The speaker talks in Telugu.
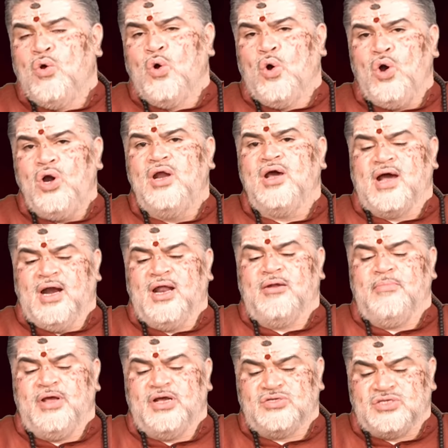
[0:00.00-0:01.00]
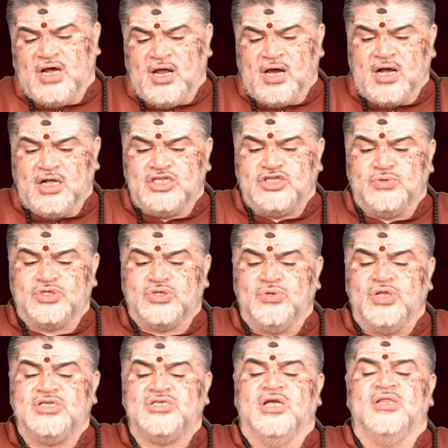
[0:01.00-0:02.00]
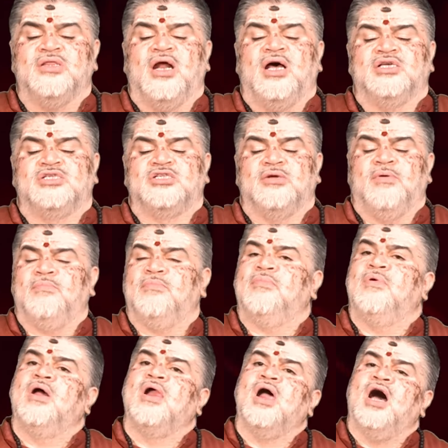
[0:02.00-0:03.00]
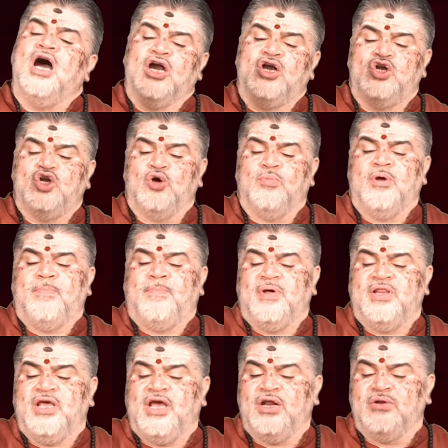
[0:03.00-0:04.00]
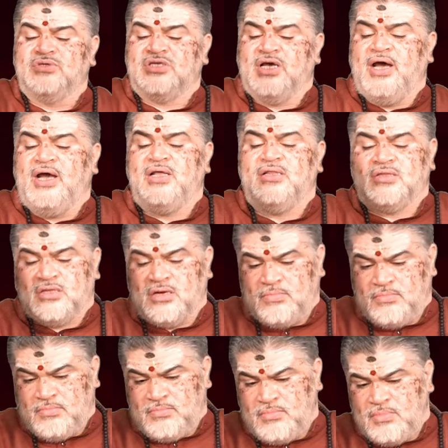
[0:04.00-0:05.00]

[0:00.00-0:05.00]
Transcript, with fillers: గోల్డ్ కలర్ మీకు చాలా కలిసి వస్తుంది చంద్రాష్టమం అక్టోబర్ పదిహేను సాయంత్రం